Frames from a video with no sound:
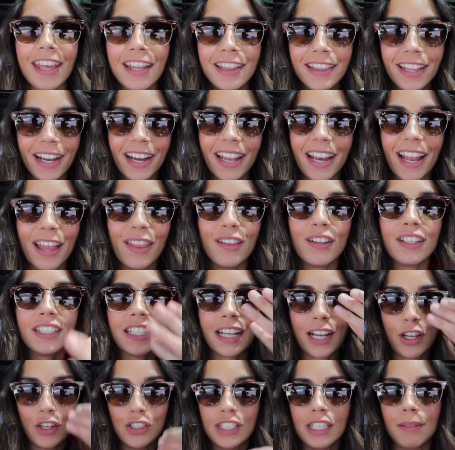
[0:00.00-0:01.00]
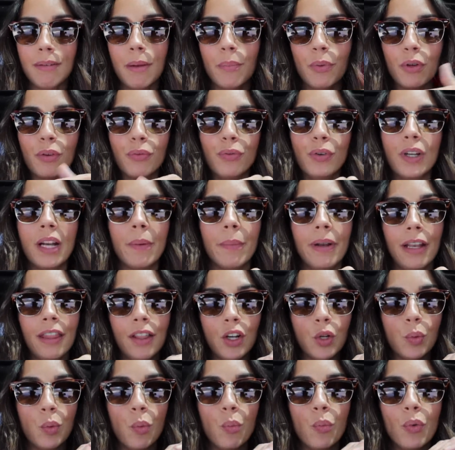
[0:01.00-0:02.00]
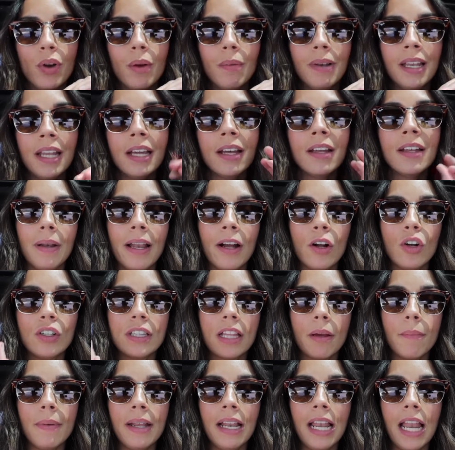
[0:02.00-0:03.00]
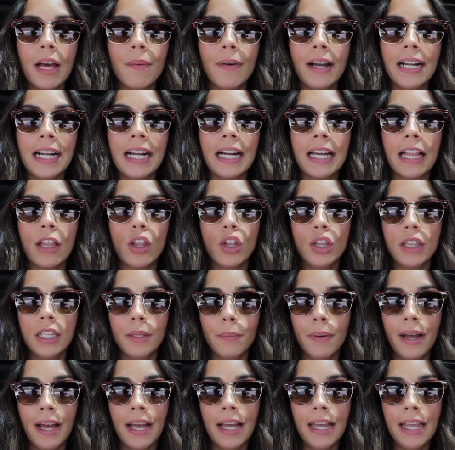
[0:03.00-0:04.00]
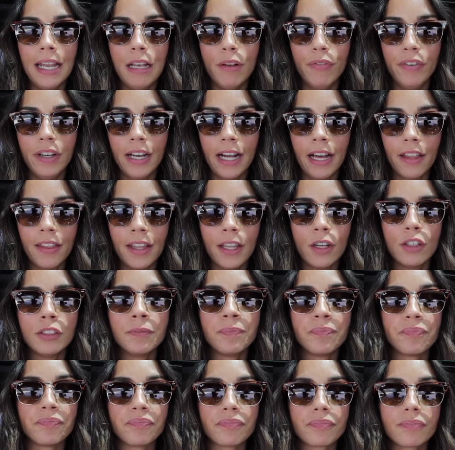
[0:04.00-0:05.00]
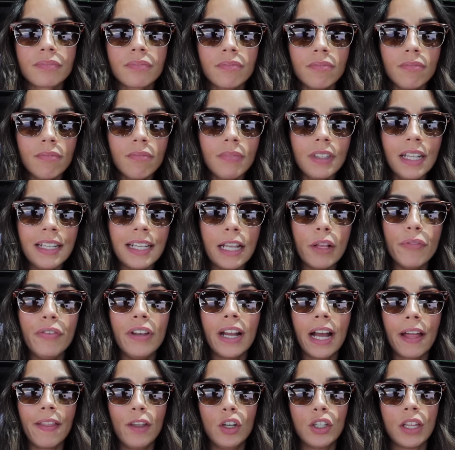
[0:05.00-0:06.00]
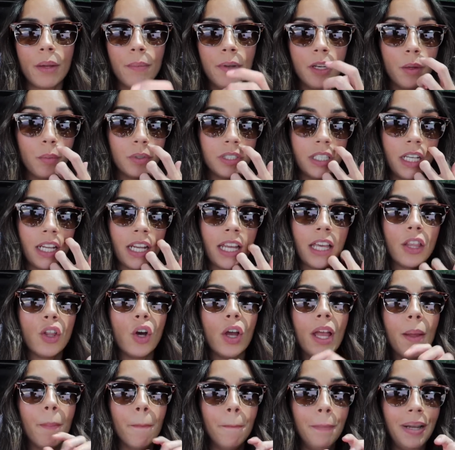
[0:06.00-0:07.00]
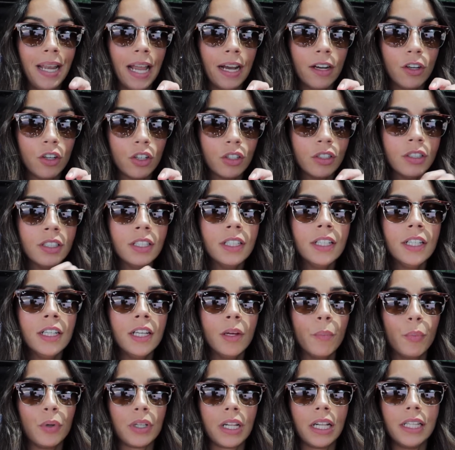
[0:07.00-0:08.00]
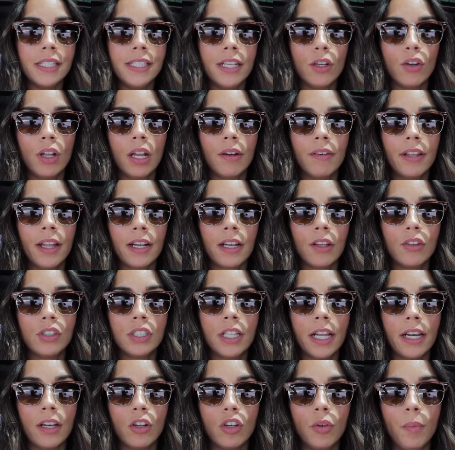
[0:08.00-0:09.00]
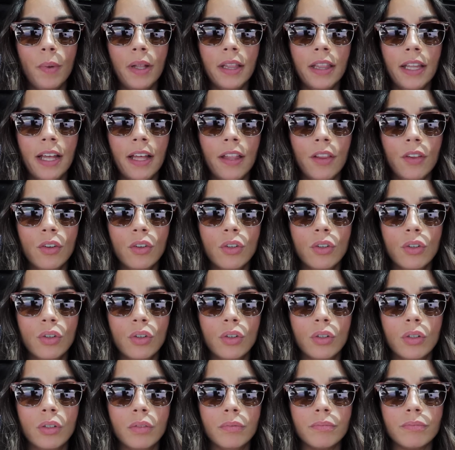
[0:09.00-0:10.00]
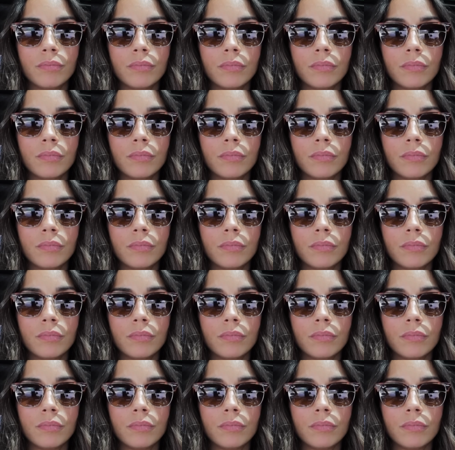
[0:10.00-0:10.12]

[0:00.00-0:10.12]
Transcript: integrado, Esa que no se ve por fuera, parece como un mueble. Blanco también la bancada donde va el fregadero, que el fregadero también lo hemos elegido en blanco, porque el chico la verdad que nos ha recomendado